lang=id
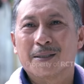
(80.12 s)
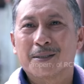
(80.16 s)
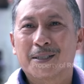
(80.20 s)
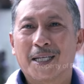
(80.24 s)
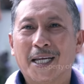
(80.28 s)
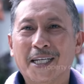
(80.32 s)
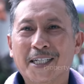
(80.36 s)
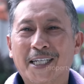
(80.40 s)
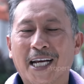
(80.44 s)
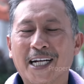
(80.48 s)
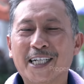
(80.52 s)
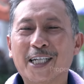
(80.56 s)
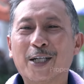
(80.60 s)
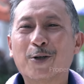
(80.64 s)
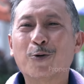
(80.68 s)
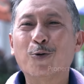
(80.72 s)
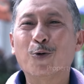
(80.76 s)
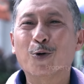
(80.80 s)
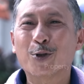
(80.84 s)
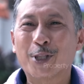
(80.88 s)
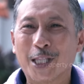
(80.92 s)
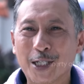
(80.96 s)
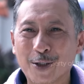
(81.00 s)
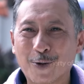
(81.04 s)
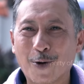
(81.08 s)
Saya enggak
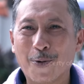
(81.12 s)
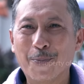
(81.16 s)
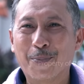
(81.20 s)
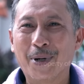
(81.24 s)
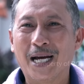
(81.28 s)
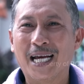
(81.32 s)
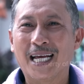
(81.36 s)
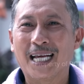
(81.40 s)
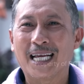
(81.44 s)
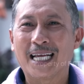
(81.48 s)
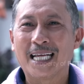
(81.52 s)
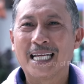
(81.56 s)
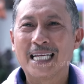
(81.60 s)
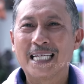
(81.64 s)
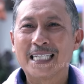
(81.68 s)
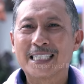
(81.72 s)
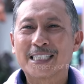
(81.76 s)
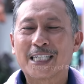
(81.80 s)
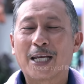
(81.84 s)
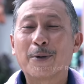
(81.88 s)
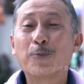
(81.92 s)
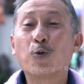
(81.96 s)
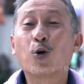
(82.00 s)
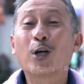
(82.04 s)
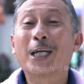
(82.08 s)
ngikutin kok, mbak.
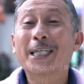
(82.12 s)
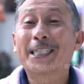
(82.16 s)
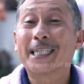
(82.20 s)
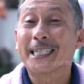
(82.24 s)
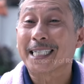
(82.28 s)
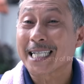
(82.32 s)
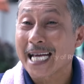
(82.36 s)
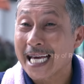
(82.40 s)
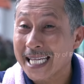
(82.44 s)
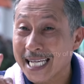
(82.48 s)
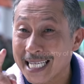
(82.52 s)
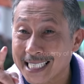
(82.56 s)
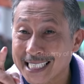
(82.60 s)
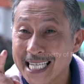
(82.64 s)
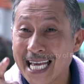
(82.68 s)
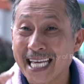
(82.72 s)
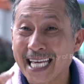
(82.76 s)
Saya mau ngider ke arah